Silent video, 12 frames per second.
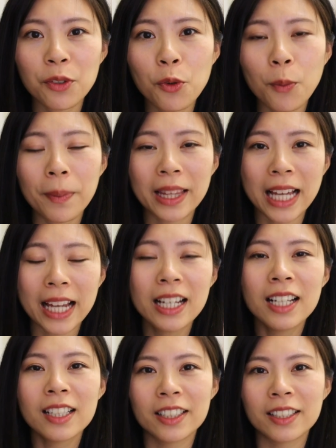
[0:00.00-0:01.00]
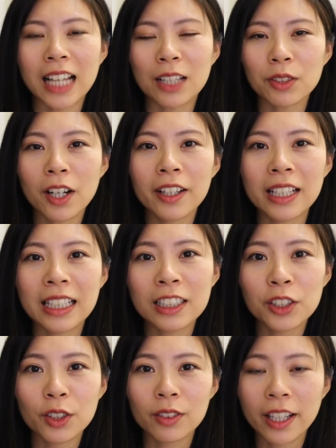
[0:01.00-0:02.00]
因为我本来是打算二零
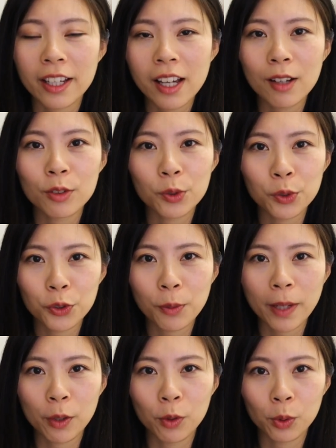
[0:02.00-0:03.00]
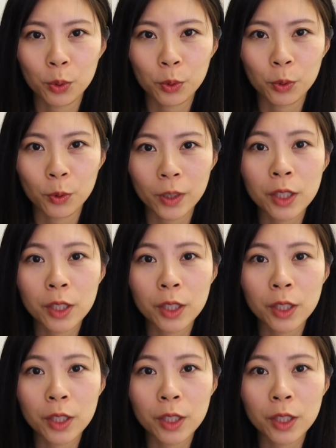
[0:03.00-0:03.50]
零九年要去美国读